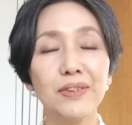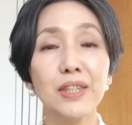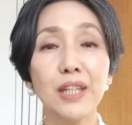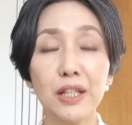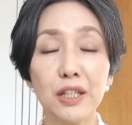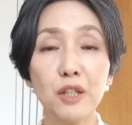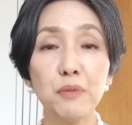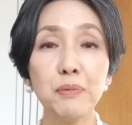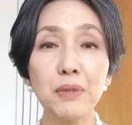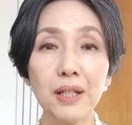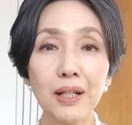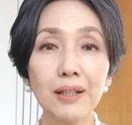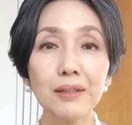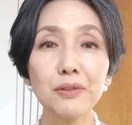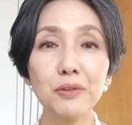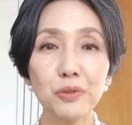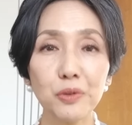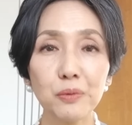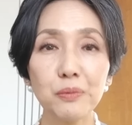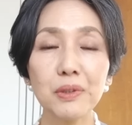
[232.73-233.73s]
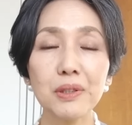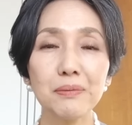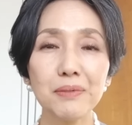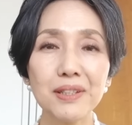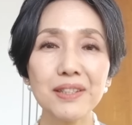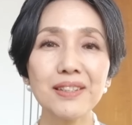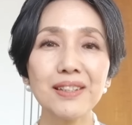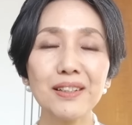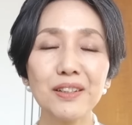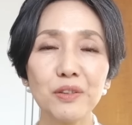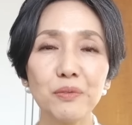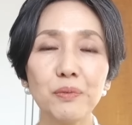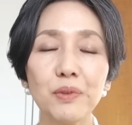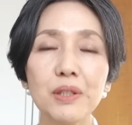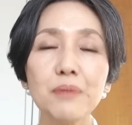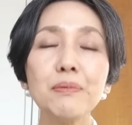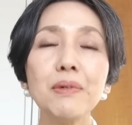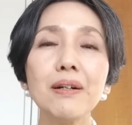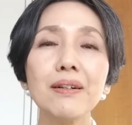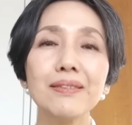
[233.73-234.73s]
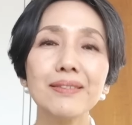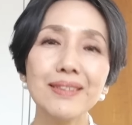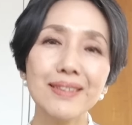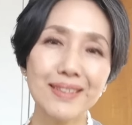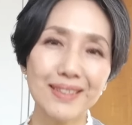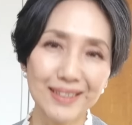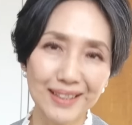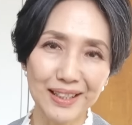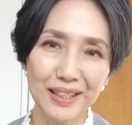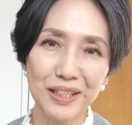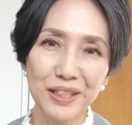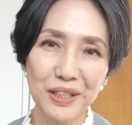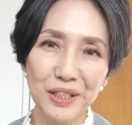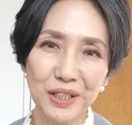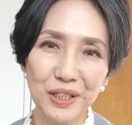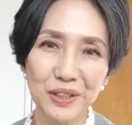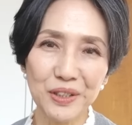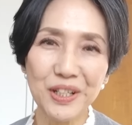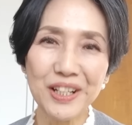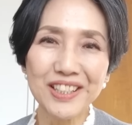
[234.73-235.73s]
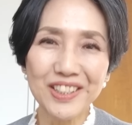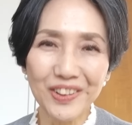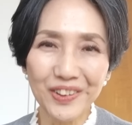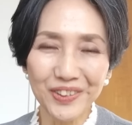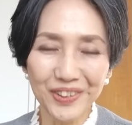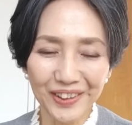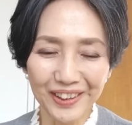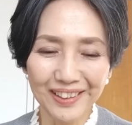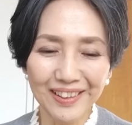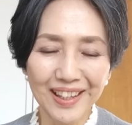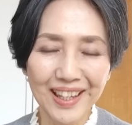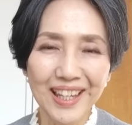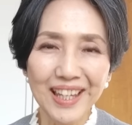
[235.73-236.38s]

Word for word: 悩みがあると思いますけれども今はですねちょっと